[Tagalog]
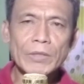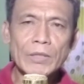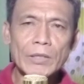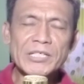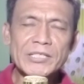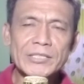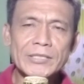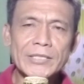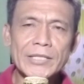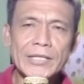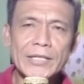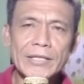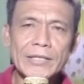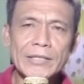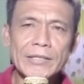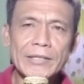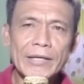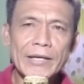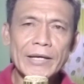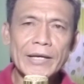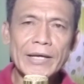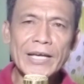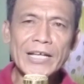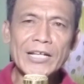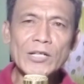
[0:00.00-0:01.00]
Mr.
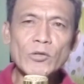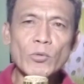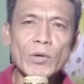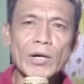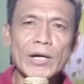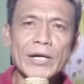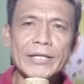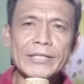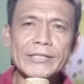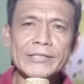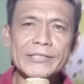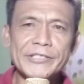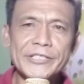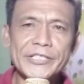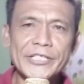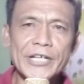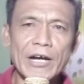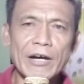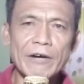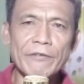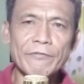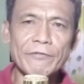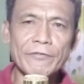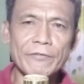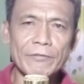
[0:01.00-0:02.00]
Edward
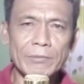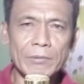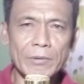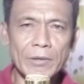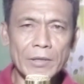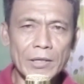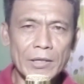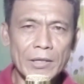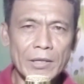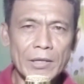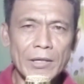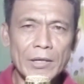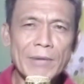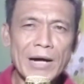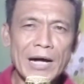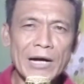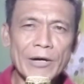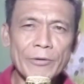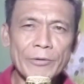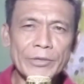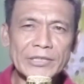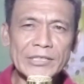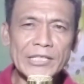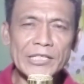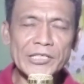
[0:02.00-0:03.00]
Jav. O
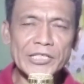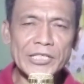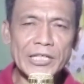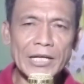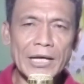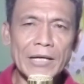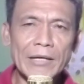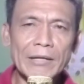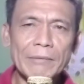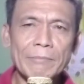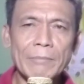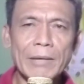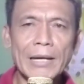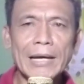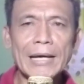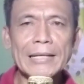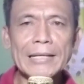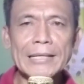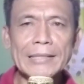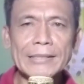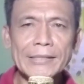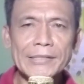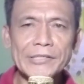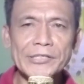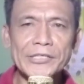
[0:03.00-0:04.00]
maawit din siya,
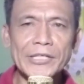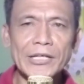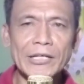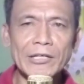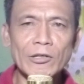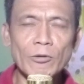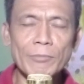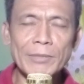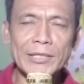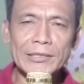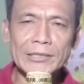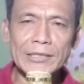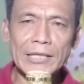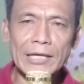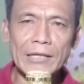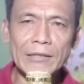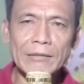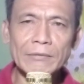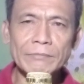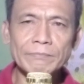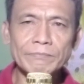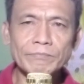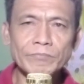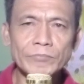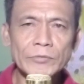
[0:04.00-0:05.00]
magaling din siyang kumanta.
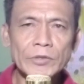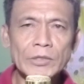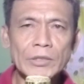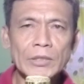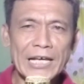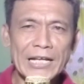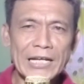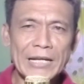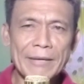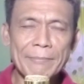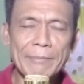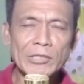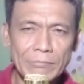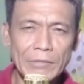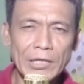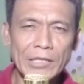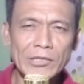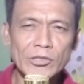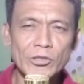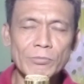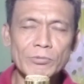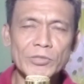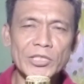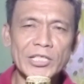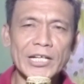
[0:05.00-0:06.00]
Sana
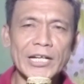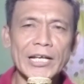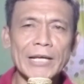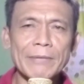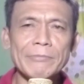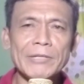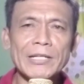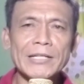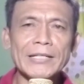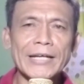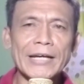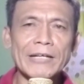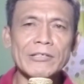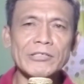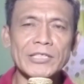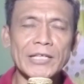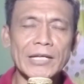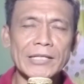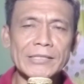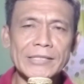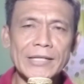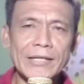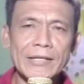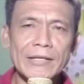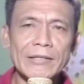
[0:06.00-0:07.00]
mag-subscribe din kayo
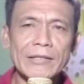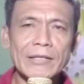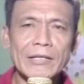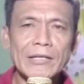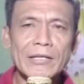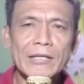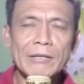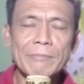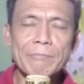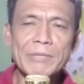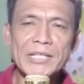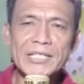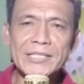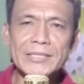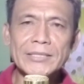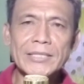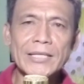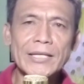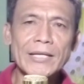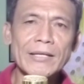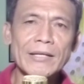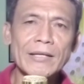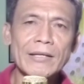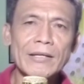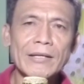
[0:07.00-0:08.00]
sa kanya,
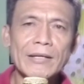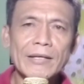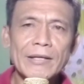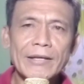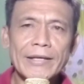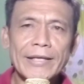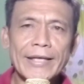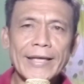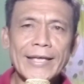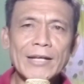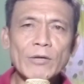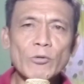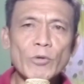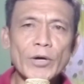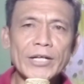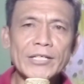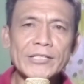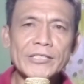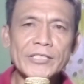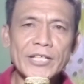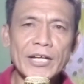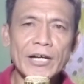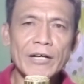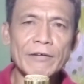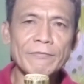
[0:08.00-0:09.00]
Mr.
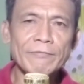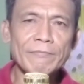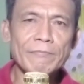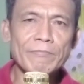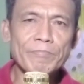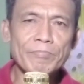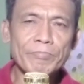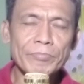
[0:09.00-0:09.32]
Edward Jav.